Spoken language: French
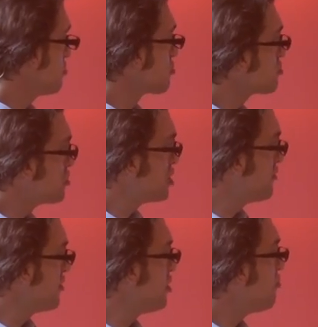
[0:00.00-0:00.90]
Donc tout est
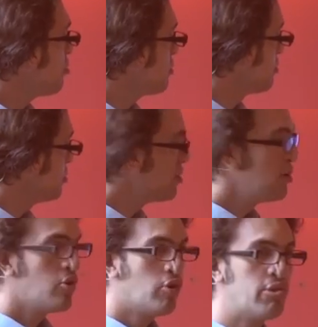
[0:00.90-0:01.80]
évidemment euh,
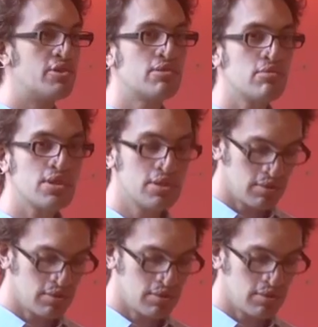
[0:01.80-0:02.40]
open source.